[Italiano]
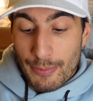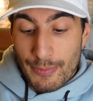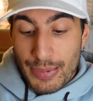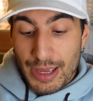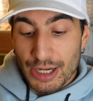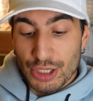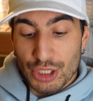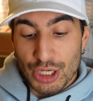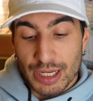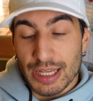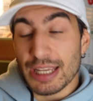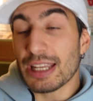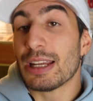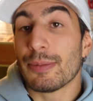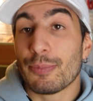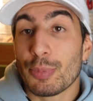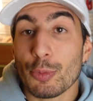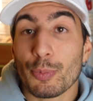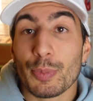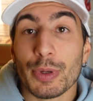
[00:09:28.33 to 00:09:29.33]
per
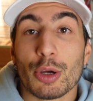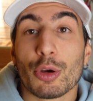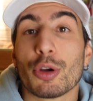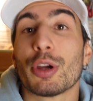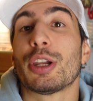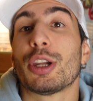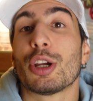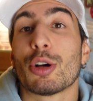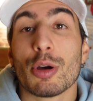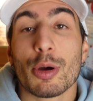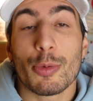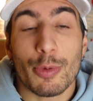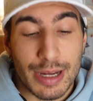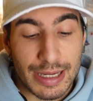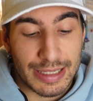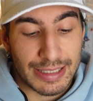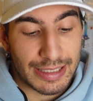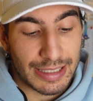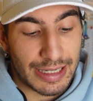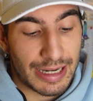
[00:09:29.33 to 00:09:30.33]
geghini più piccolini come può
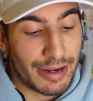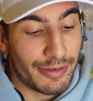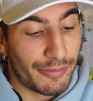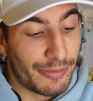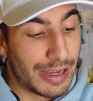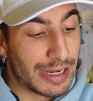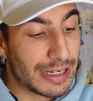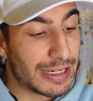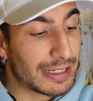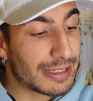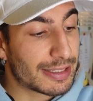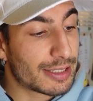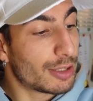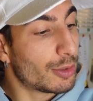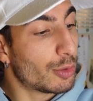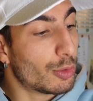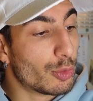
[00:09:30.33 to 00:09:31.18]
essere Phoenix,